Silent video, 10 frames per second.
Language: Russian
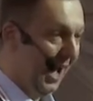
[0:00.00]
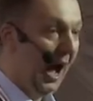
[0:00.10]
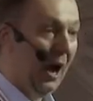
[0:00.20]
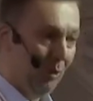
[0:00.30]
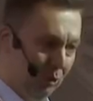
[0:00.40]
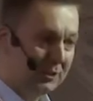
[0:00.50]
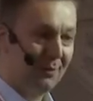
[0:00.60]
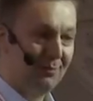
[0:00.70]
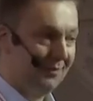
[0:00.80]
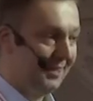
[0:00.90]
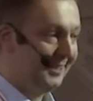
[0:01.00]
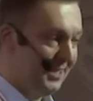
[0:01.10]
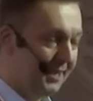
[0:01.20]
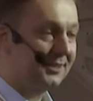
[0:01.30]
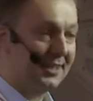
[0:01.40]
А утром
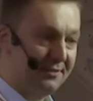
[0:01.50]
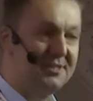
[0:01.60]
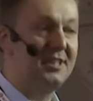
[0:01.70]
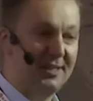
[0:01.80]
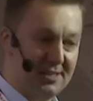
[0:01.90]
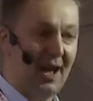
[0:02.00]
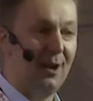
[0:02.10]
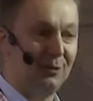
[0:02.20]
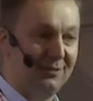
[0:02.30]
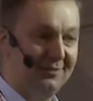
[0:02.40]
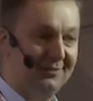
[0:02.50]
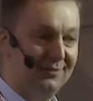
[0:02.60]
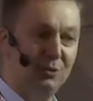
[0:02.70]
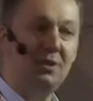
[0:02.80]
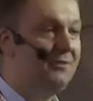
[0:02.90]
некоторые воскресают,
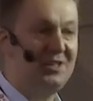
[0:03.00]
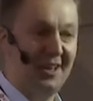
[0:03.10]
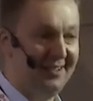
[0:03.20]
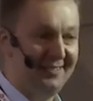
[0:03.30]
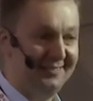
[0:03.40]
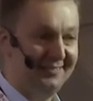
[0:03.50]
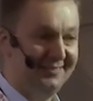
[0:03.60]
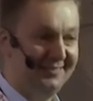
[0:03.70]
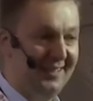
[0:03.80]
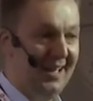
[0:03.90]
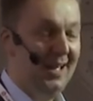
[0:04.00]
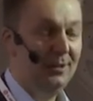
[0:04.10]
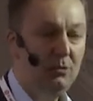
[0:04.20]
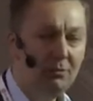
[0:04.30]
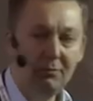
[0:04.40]
но не все.
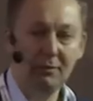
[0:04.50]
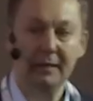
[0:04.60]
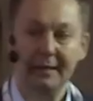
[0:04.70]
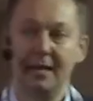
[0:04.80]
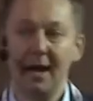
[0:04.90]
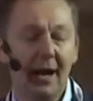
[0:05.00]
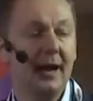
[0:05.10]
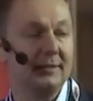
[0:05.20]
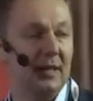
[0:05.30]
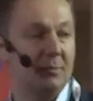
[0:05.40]
Ну, я как это